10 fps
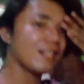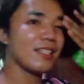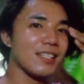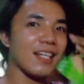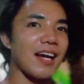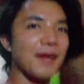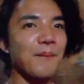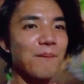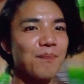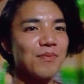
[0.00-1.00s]
ni Sira.
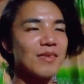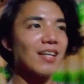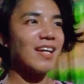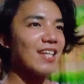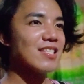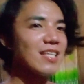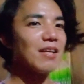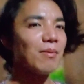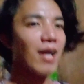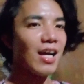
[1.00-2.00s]
And sa
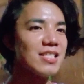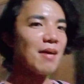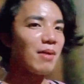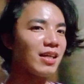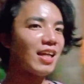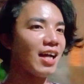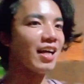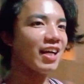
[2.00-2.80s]
yung mga kasama niya.